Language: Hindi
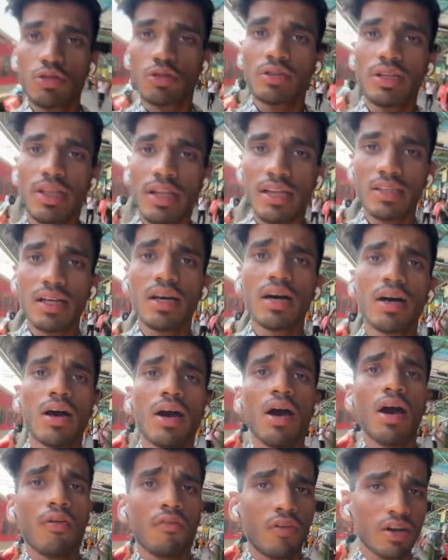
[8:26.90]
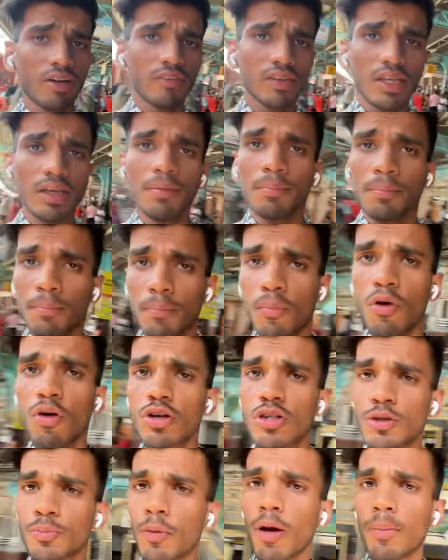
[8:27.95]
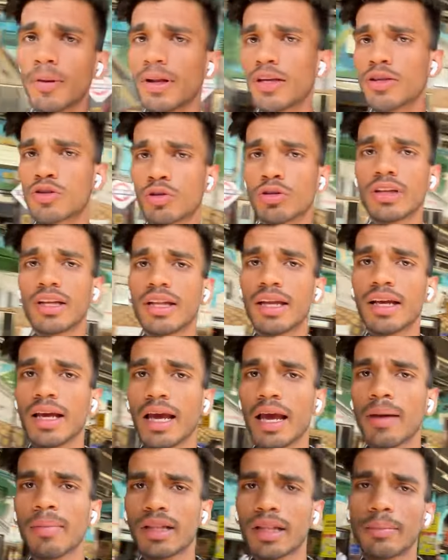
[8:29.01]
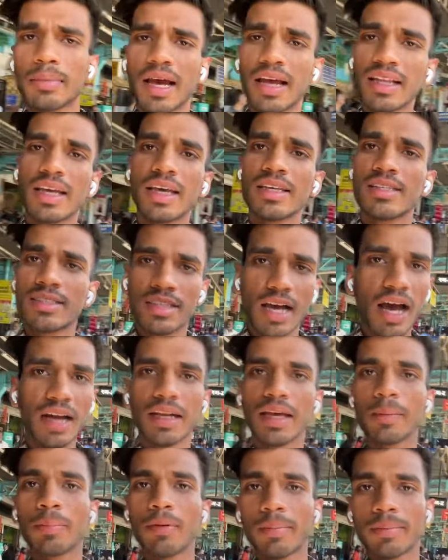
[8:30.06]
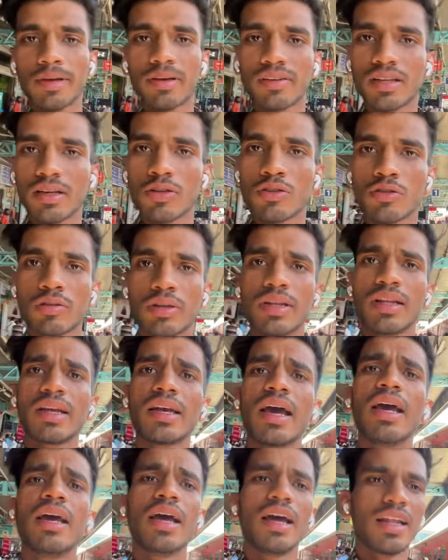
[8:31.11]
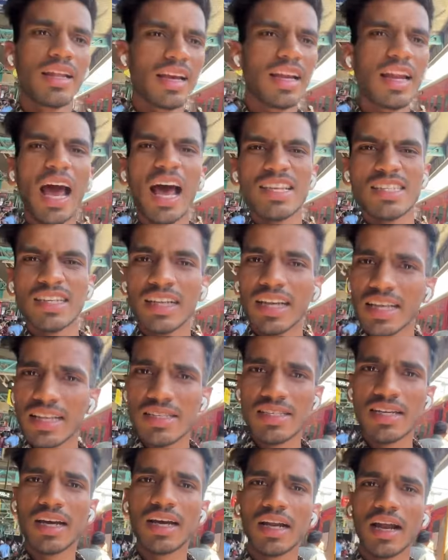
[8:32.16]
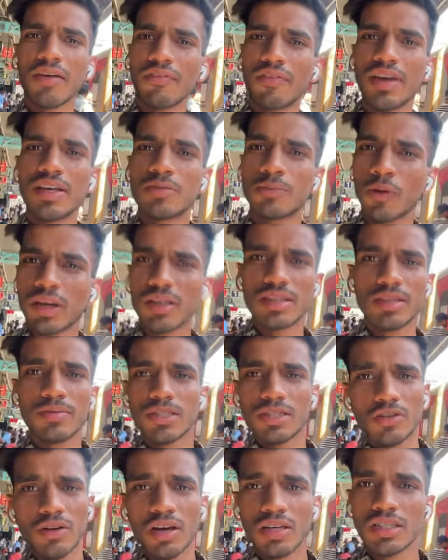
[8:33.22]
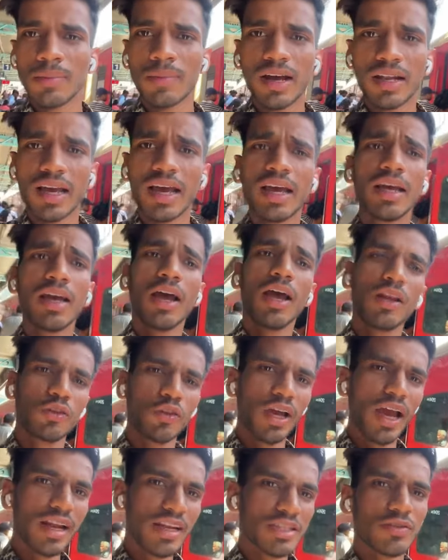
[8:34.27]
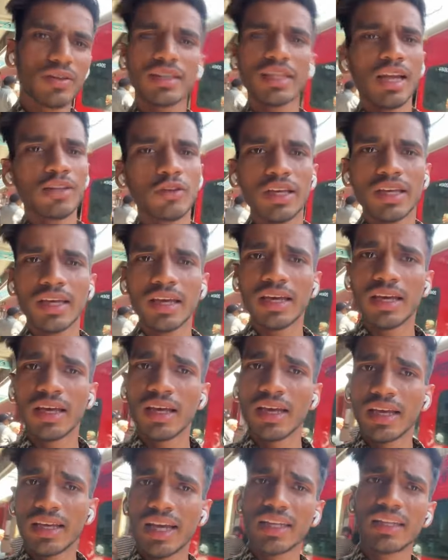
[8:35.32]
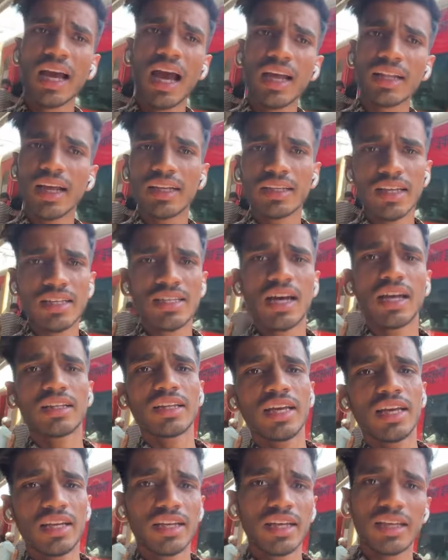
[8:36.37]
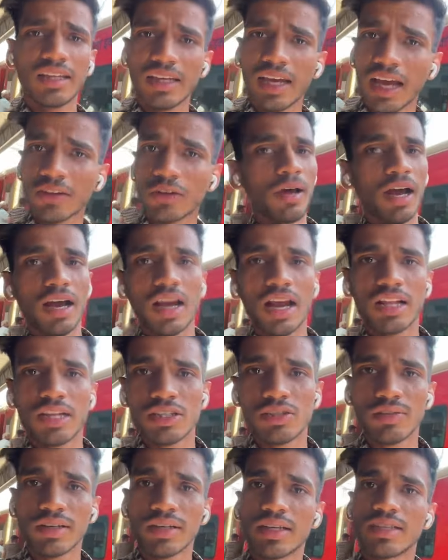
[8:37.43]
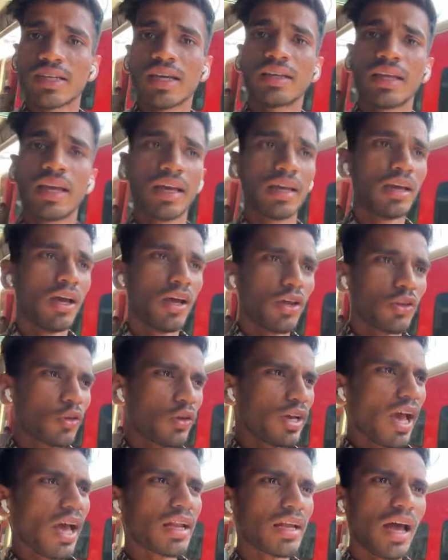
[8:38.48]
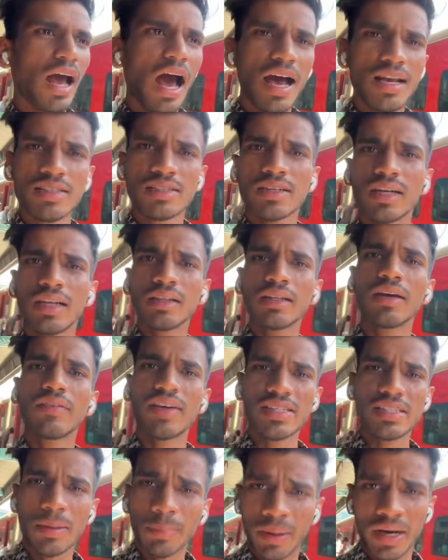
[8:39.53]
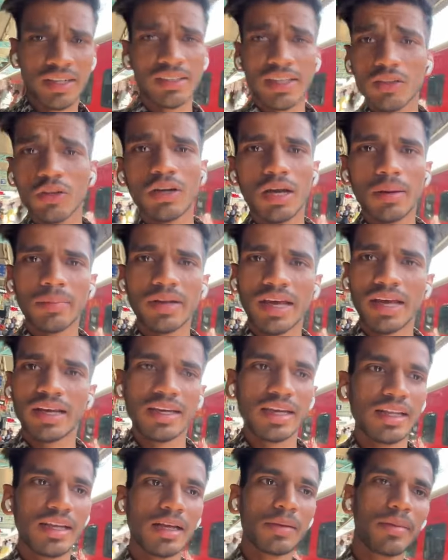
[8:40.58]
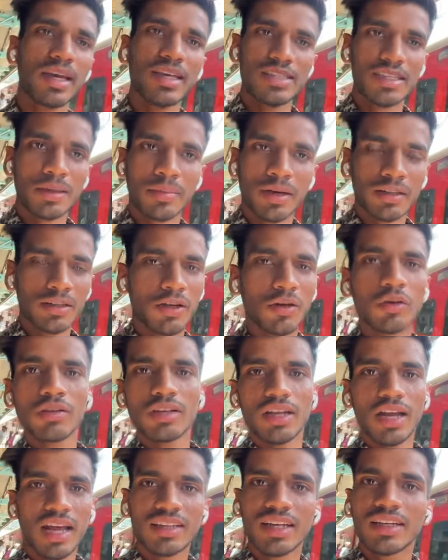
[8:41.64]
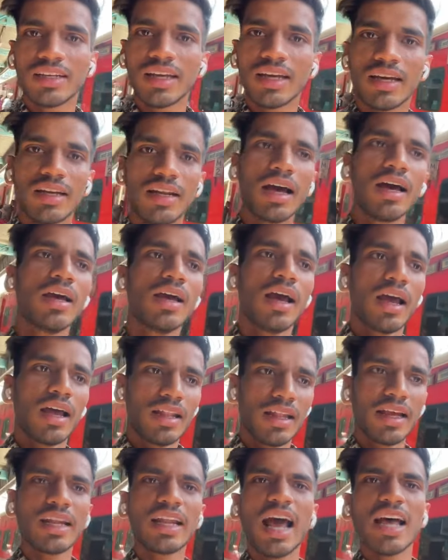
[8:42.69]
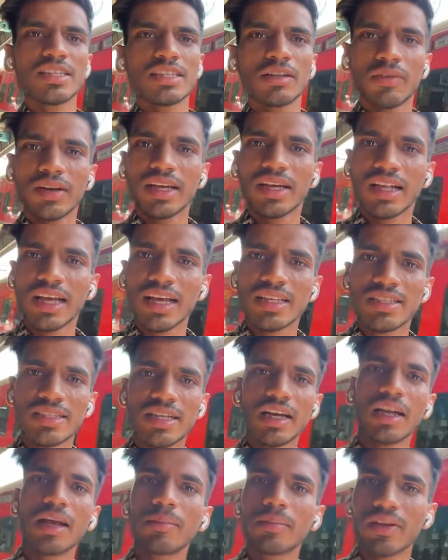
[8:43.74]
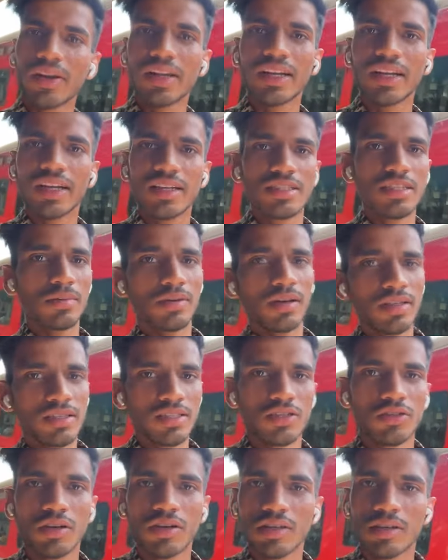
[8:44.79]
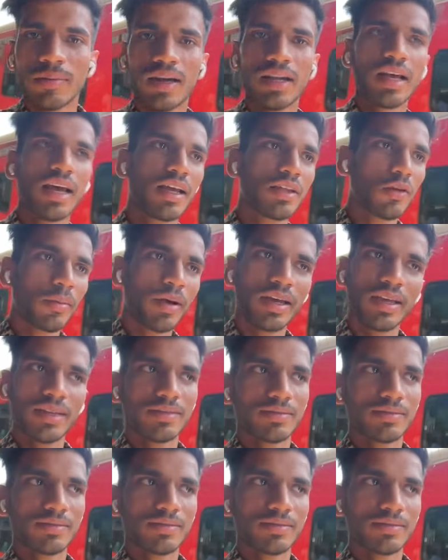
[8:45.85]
ज्योतिर्लिंग ना वन ऑफ दी मोस्ट पॉपुलर ज्योतिर्लिंग है मतलब यार देखिए सारे ही पवित्र ज्योतिर्लिंग है लेकिन आजकल इंस्टाग्राम फेसबुक इन सब चीज़ों का ज़माना है तो यार इस वक्त या तो देखिए केदारनाथ की छाती है रील या तो महाकालेश्वर की जाती है तो यार आजकल ना वैसे भक्ति तो कम रह गई है लेकिन मैं किसी की भक्ति को निरादर नहीं कर रहा लेकिन आजकल वही है ना इंस्टाग्राम ट्रेंडिंग इन सब चीज़ों का ज़माना है तो भाई